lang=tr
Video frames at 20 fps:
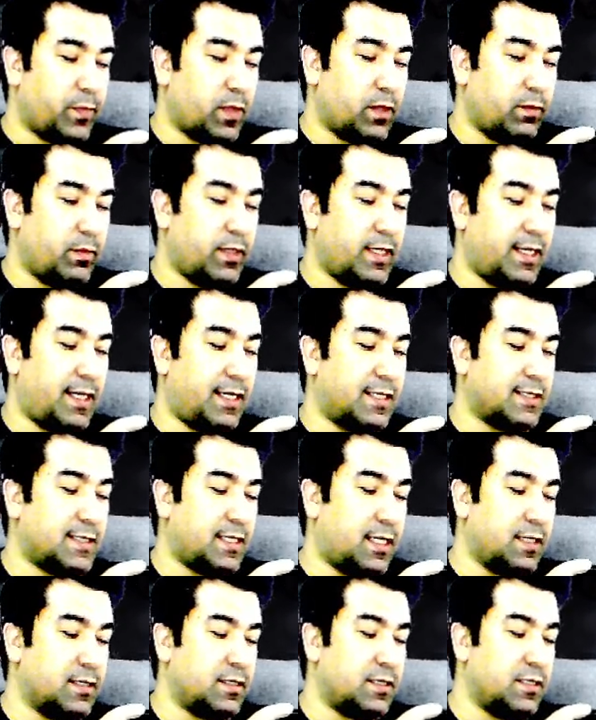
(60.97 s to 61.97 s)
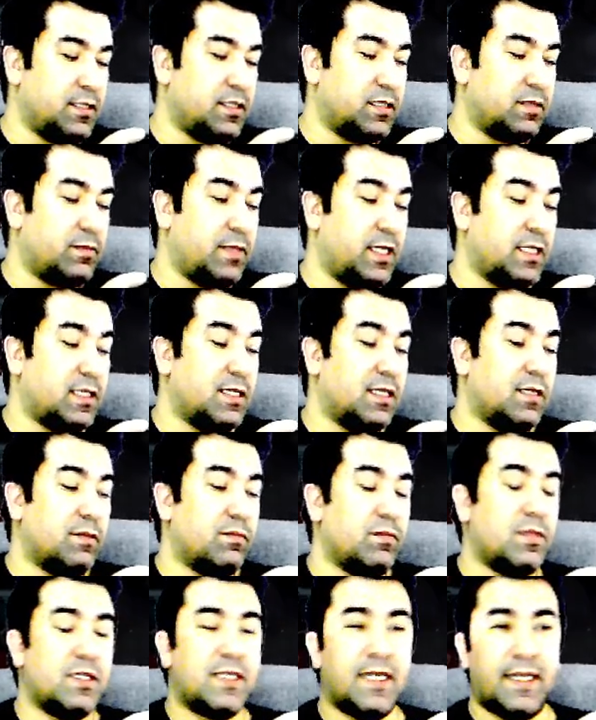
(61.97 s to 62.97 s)
Bir ağır saldırı indirmek
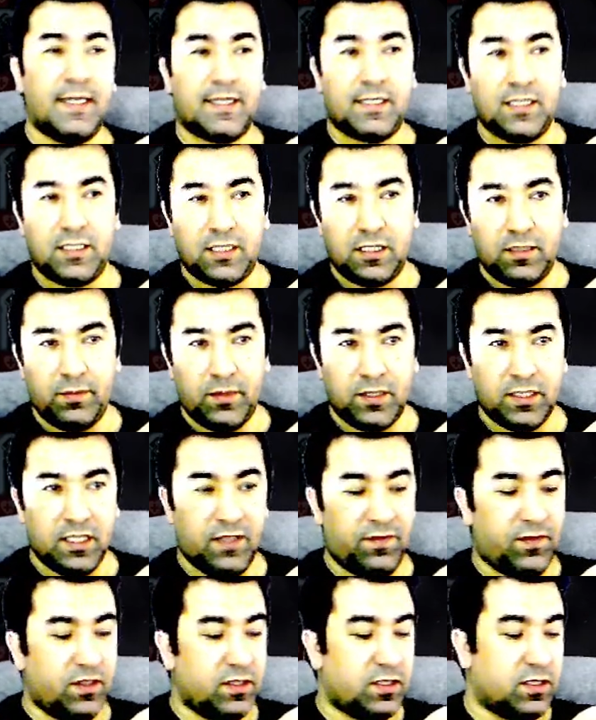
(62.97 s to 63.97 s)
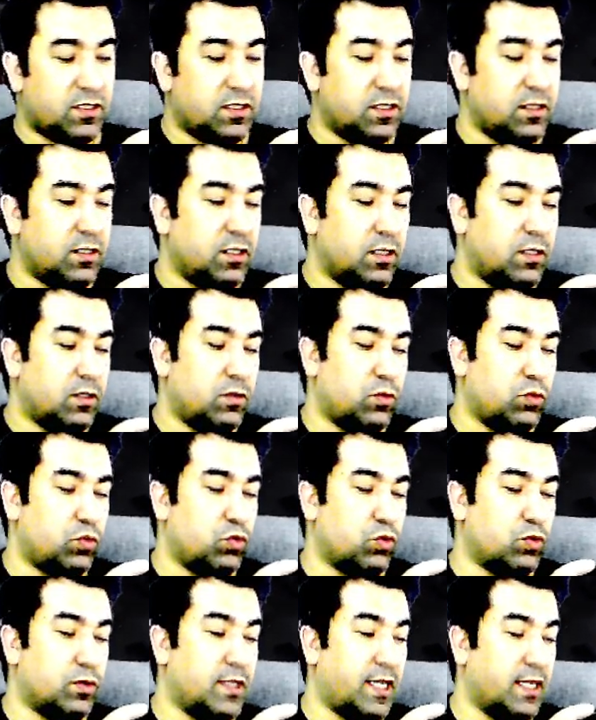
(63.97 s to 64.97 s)
bir tane kışkırtma zayıf atıcısı
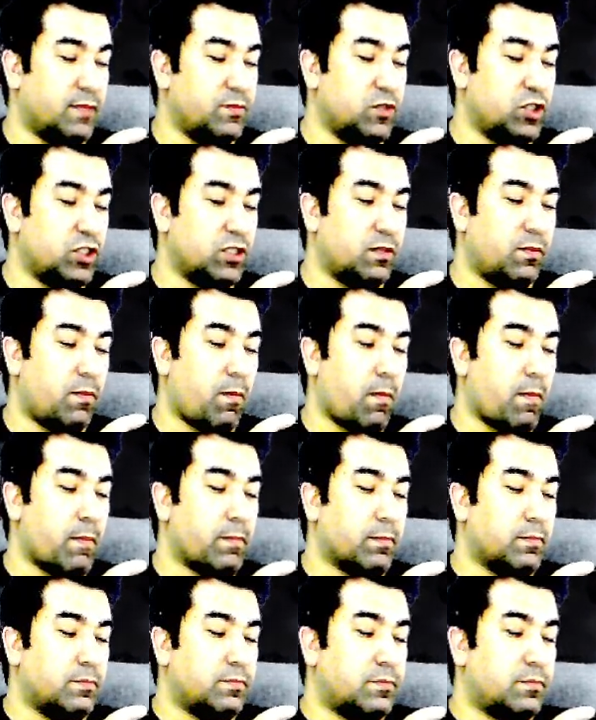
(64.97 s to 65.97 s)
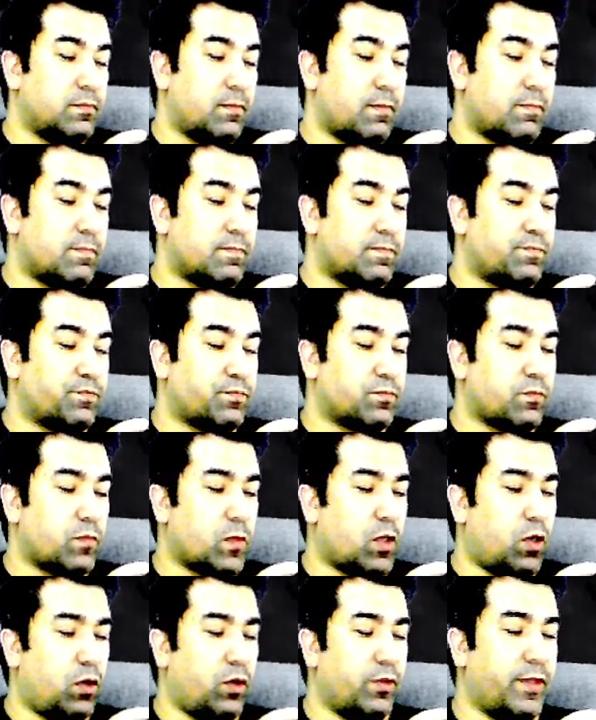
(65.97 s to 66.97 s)
uygularmış.
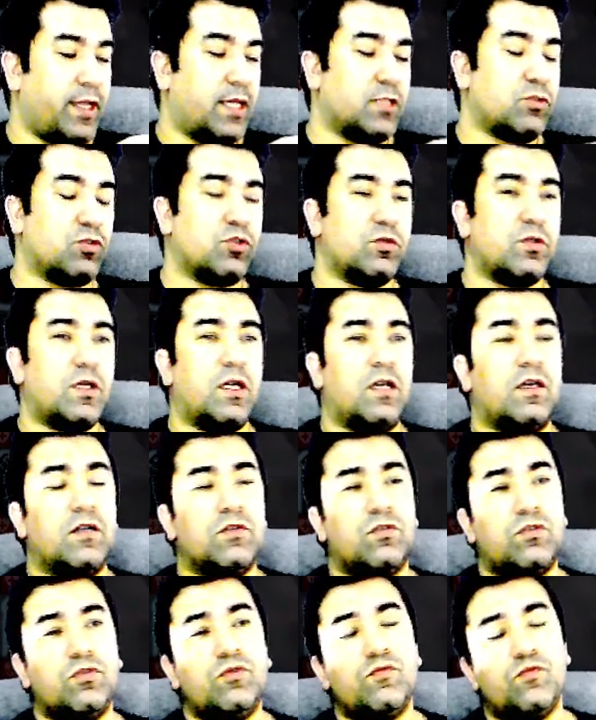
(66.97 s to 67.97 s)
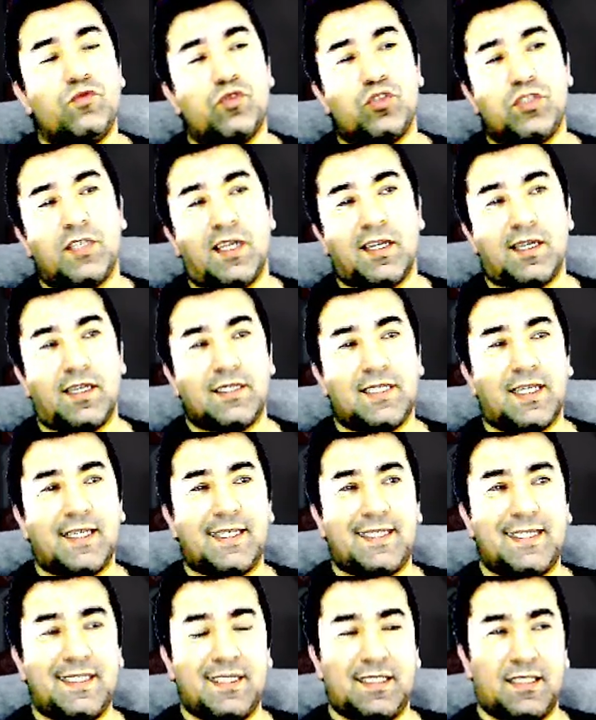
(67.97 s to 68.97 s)
Ondan sonra tüm vuruşlar
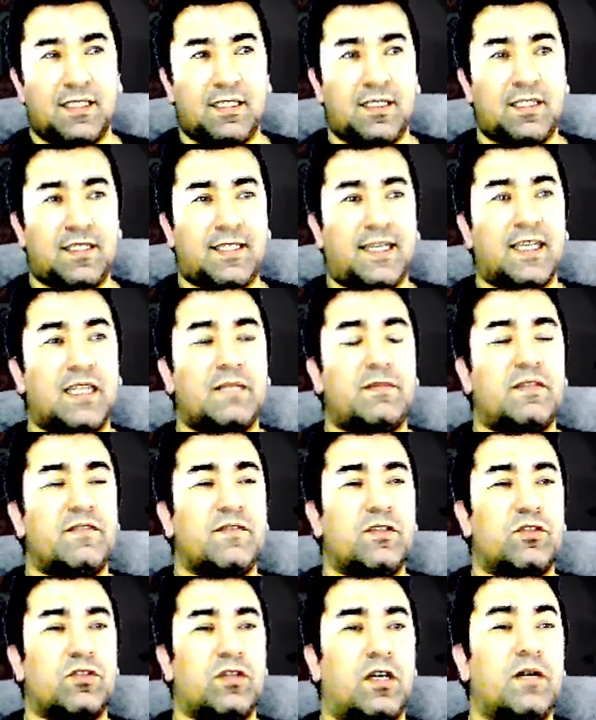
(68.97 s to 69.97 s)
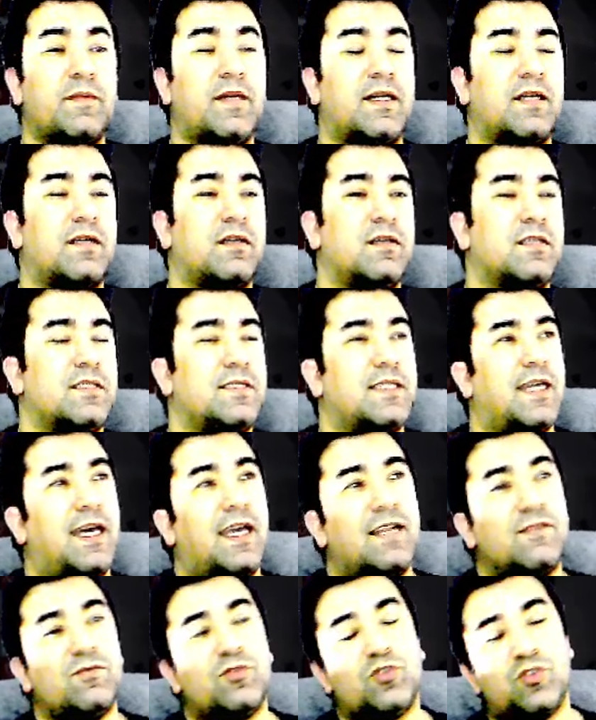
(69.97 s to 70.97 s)
arkadaşlar e, kanama veriyor ama işte
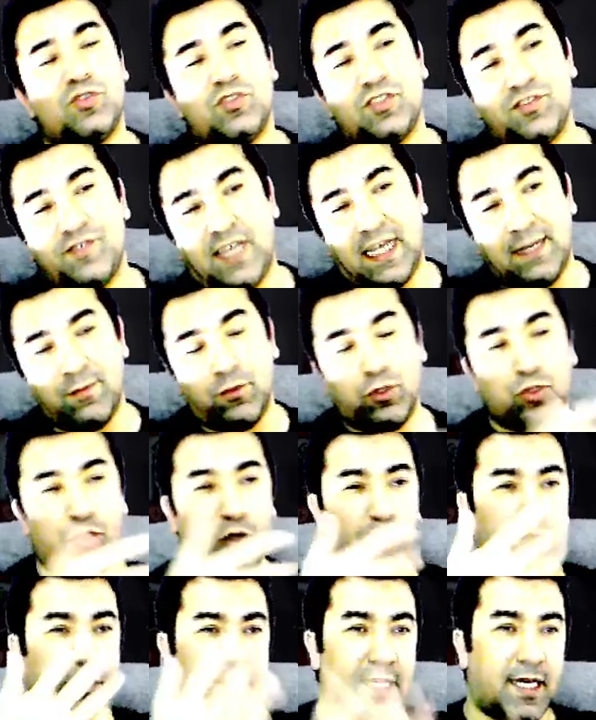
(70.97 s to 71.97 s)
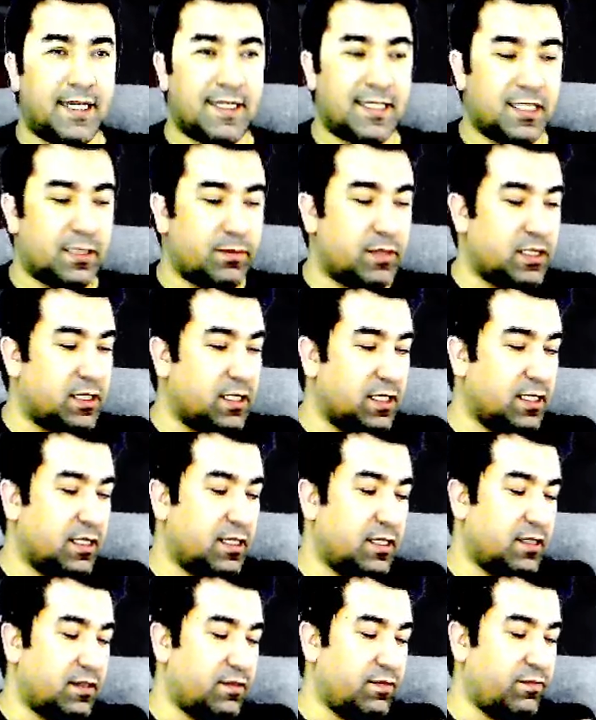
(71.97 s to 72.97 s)
her vuruşunuz vermiyor. 4 saniyede bir
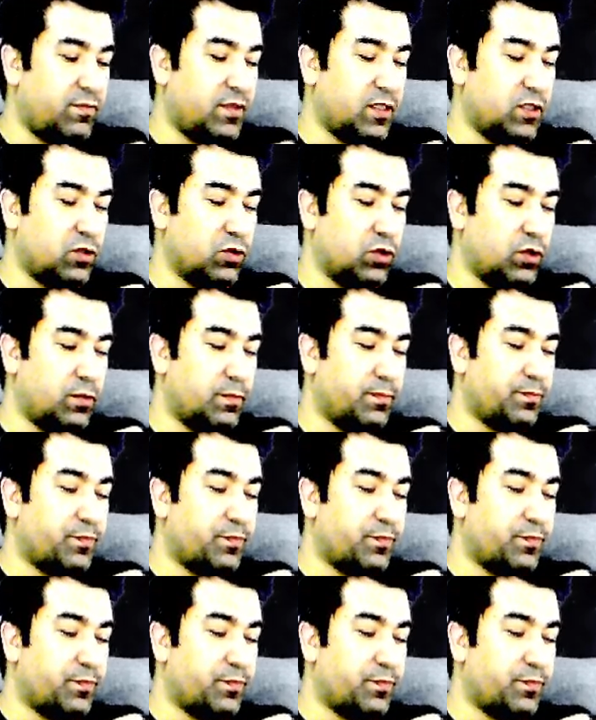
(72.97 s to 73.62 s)
veriyor.